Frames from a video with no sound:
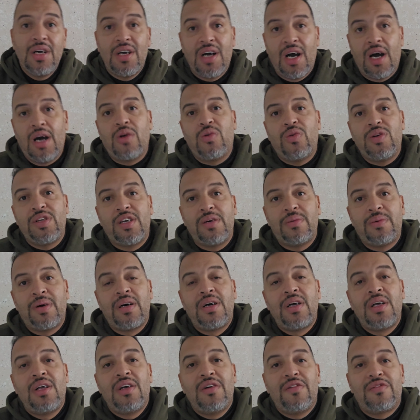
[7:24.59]
ها هو
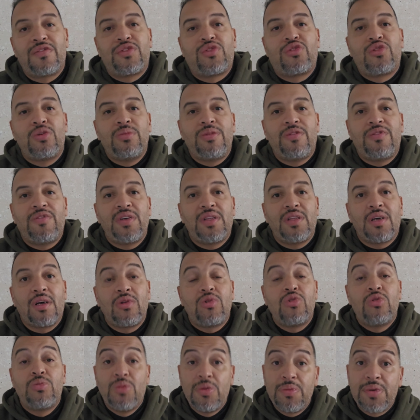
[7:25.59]
دابا في الدومي فينال
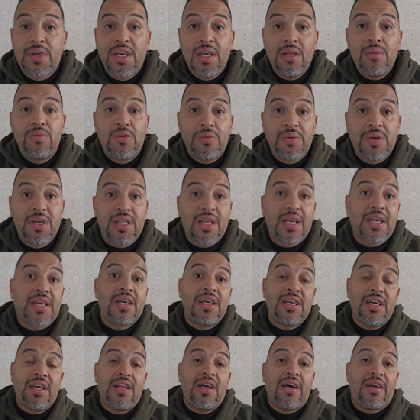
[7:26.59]
وممكن ممكن راه
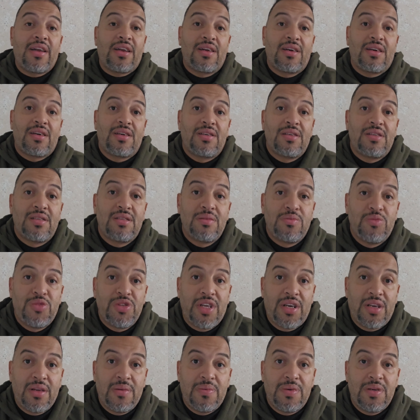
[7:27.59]
كان قالها
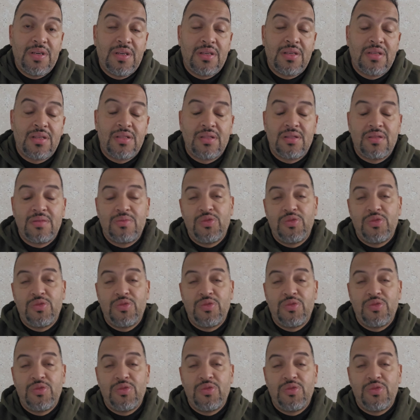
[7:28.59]
المدرب آه،